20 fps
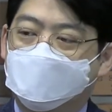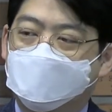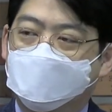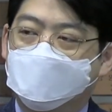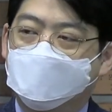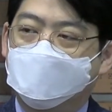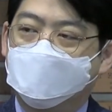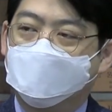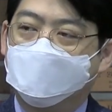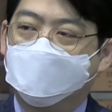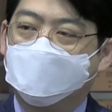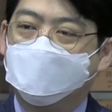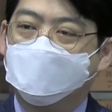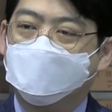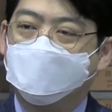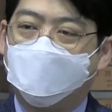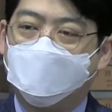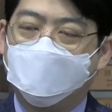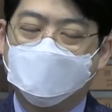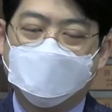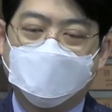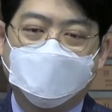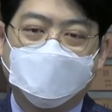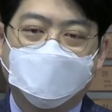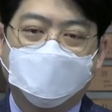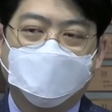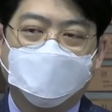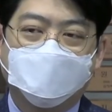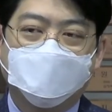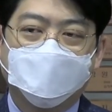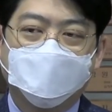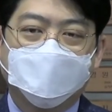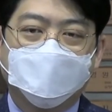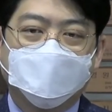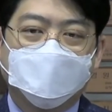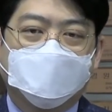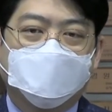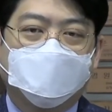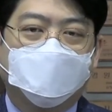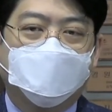그리고 거기다 대고
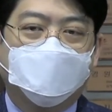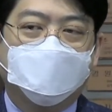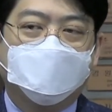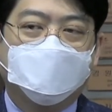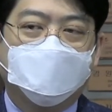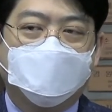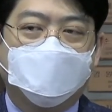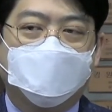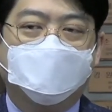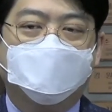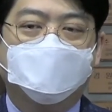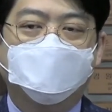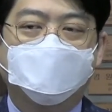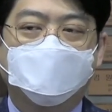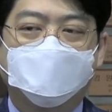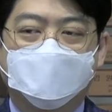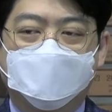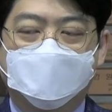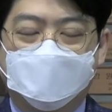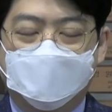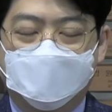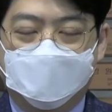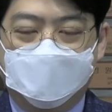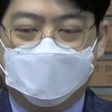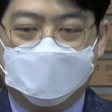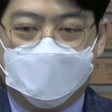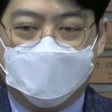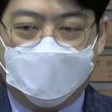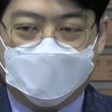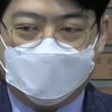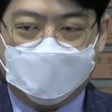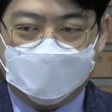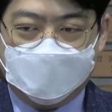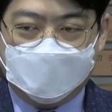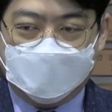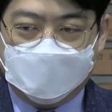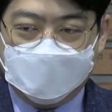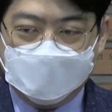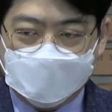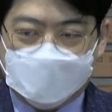그걸 해달라고 막
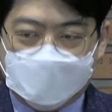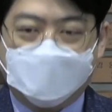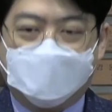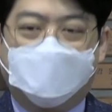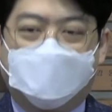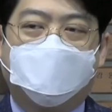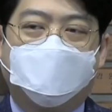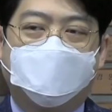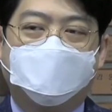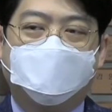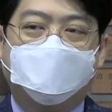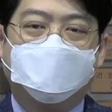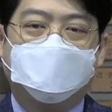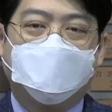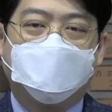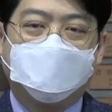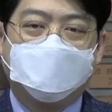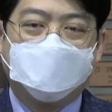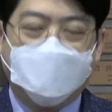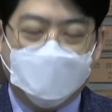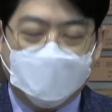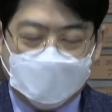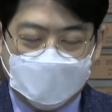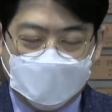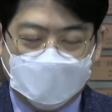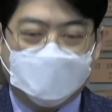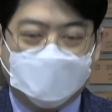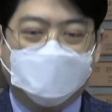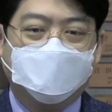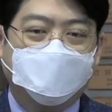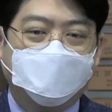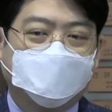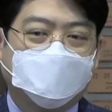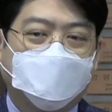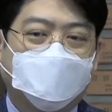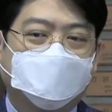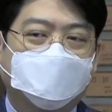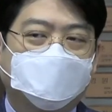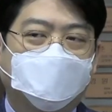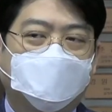금식하고 막 100일 기도
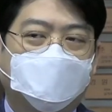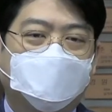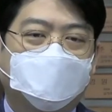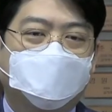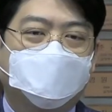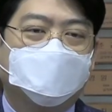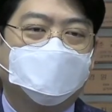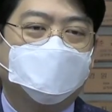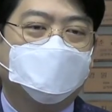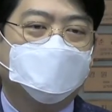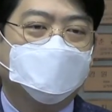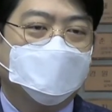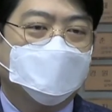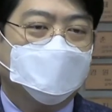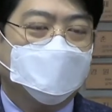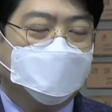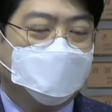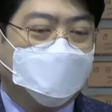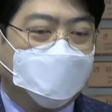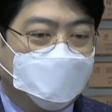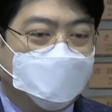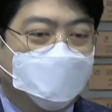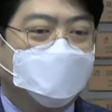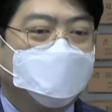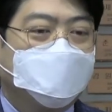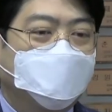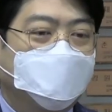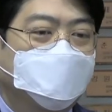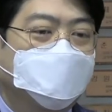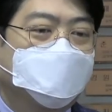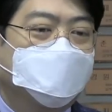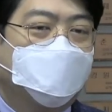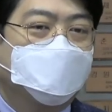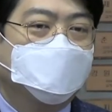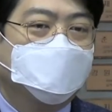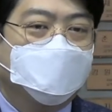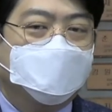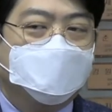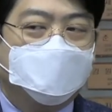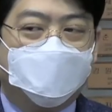작정하고 막 이러면은
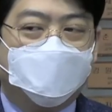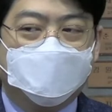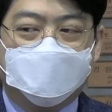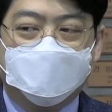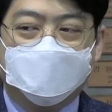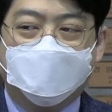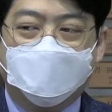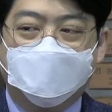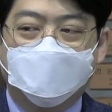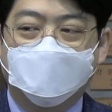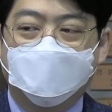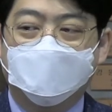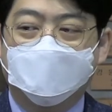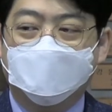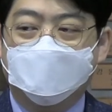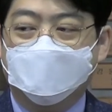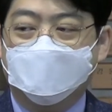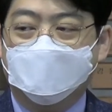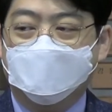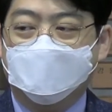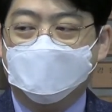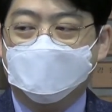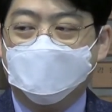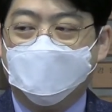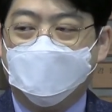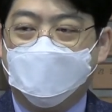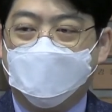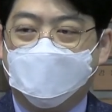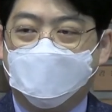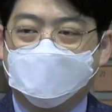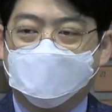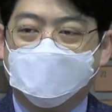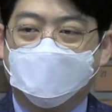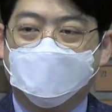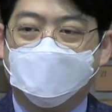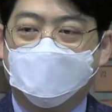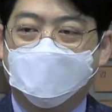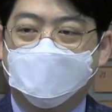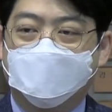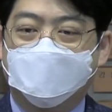점점 더 어떻게 돼요? 뭐가 커져요?
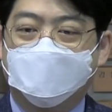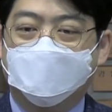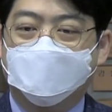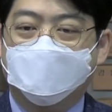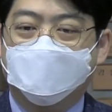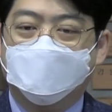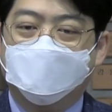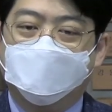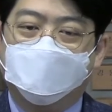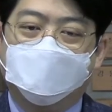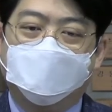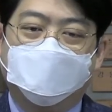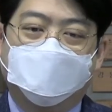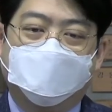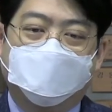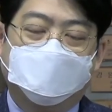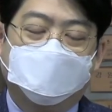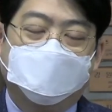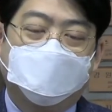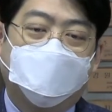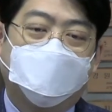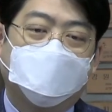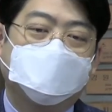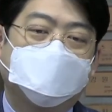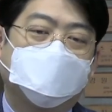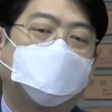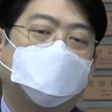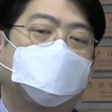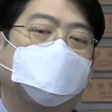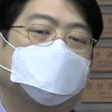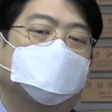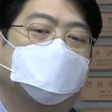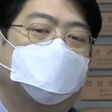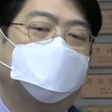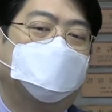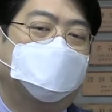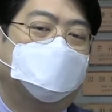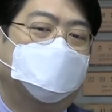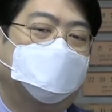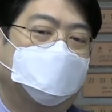마음이 커져요.
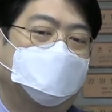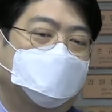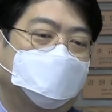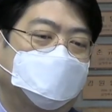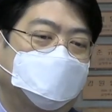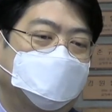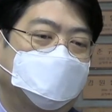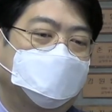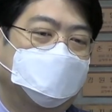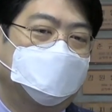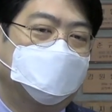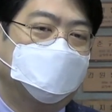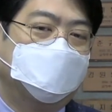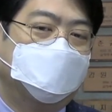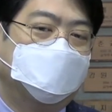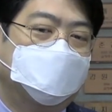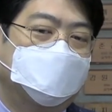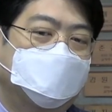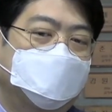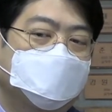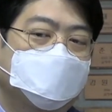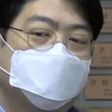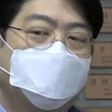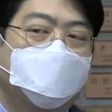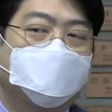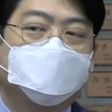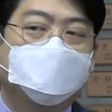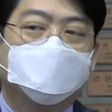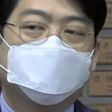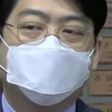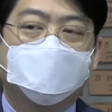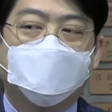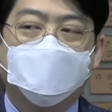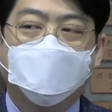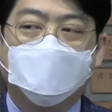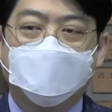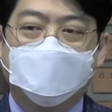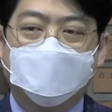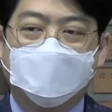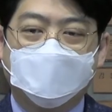그래서 결국
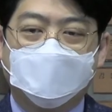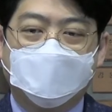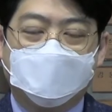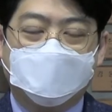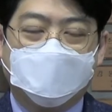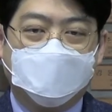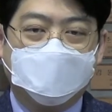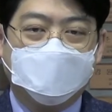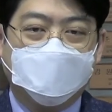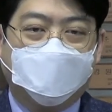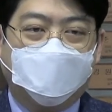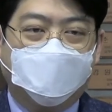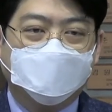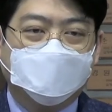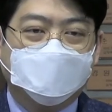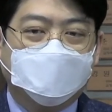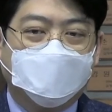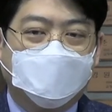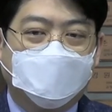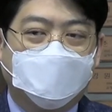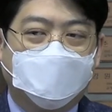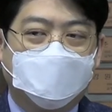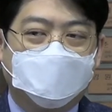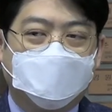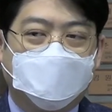그게 마음이 커지다가 마음이